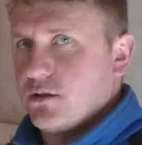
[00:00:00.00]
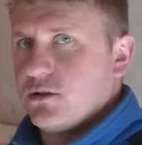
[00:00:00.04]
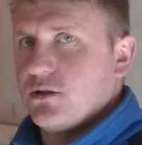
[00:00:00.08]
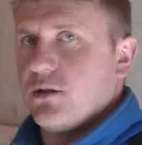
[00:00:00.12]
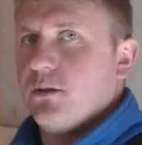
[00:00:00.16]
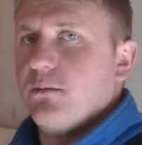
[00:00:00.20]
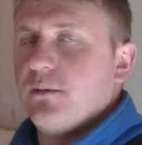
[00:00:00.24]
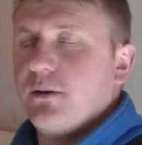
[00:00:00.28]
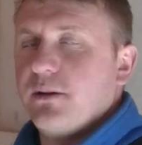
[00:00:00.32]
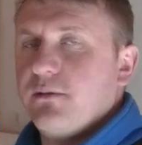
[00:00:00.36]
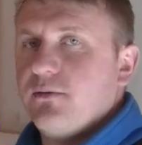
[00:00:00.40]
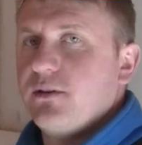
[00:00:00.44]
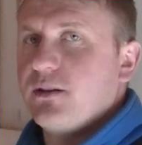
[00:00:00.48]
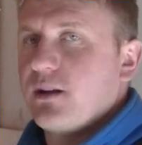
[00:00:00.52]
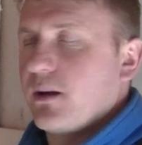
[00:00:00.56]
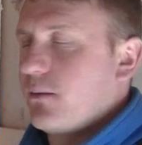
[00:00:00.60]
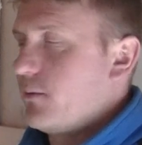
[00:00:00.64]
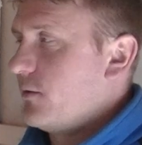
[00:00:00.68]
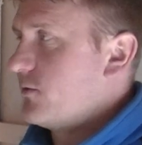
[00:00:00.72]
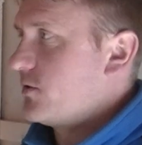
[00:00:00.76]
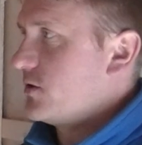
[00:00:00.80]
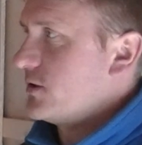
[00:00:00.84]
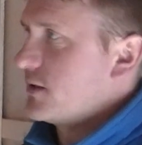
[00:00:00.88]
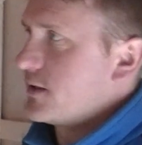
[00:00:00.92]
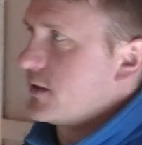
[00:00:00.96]
Dzień dobry,
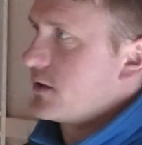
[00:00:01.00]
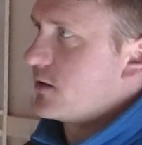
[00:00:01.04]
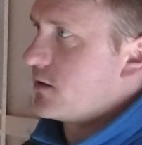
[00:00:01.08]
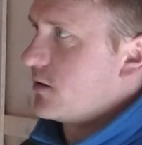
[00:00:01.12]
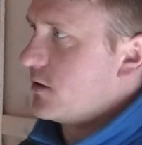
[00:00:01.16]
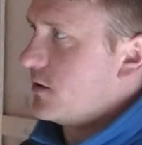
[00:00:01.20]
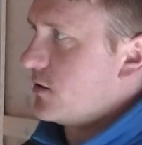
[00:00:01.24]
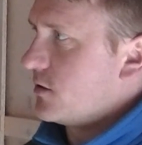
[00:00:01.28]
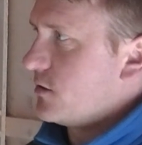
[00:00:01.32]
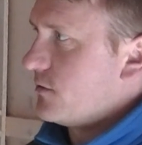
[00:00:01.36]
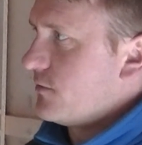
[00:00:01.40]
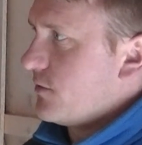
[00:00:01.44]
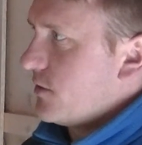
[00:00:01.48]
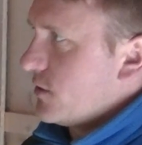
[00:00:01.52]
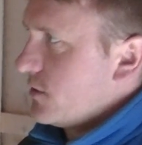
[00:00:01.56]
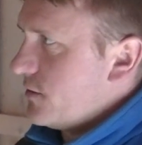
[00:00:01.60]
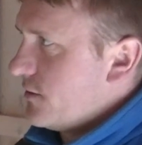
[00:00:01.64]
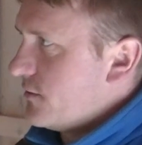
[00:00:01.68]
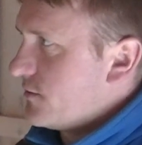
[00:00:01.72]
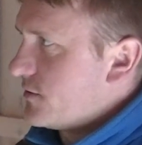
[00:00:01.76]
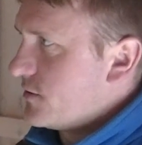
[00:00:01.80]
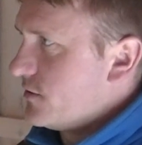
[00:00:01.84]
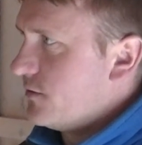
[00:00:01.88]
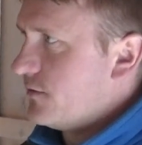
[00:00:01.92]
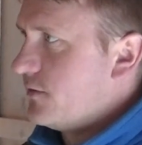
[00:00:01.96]
witamy wszystkich kolegów
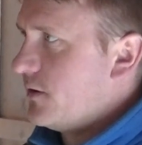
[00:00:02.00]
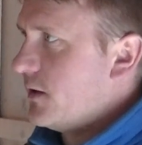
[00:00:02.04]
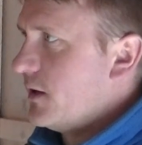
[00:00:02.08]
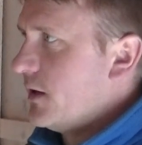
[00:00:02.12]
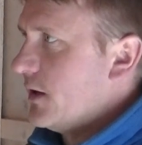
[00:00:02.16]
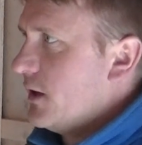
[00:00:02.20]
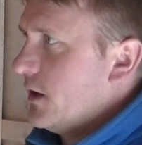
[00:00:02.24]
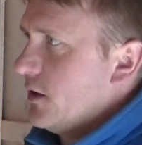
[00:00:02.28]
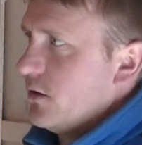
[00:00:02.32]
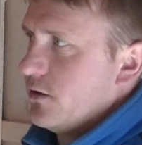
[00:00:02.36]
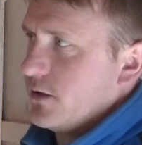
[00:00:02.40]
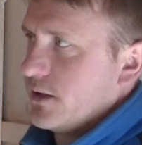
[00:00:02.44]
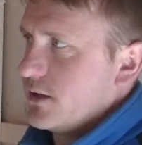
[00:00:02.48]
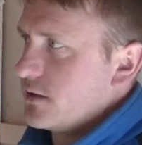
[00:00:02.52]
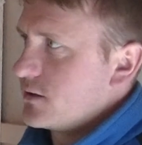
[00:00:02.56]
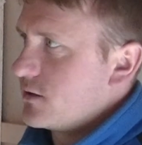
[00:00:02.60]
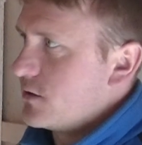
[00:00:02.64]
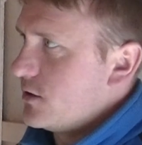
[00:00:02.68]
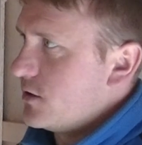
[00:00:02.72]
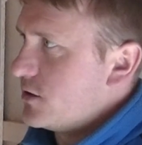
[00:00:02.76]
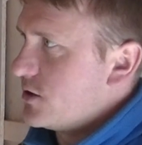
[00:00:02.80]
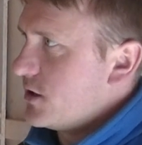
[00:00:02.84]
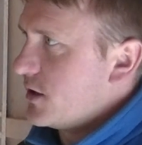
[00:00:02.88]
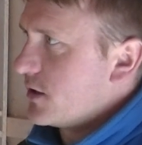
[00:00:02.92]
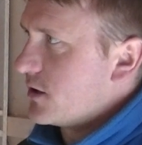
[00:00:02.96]
hodowców oraz
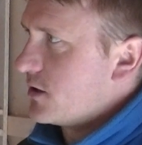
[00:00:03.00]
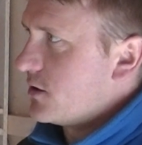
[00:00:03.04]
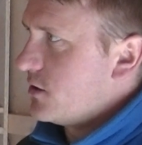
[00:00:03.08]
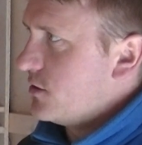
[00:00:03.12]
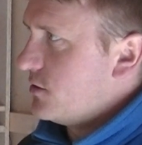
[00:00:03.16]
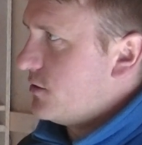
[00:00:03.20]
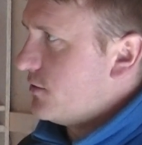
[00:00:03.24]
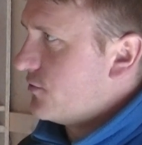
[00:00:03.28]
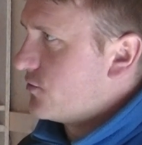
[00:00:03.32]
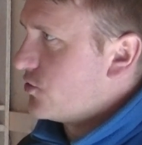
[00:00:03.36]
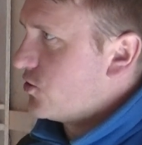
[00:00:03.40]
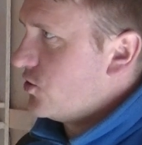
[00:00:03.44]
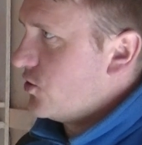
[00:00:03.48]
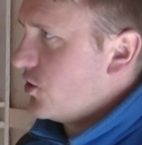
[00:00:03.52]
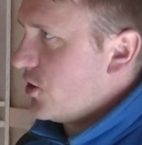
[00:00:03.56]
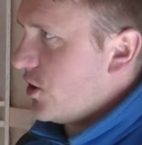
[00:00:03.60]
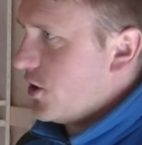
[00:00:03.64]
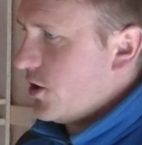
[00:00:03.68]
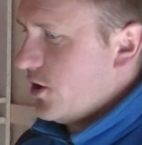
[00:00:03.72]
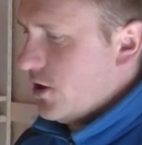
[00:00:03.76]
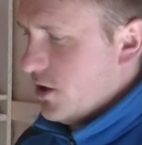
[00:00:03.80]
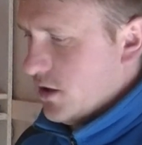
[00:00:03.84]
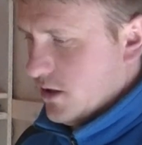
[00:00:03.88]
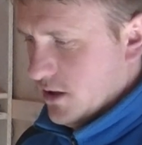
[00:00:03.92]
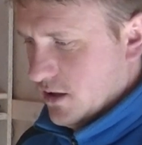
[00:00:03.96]
koleżanki hodowczynie.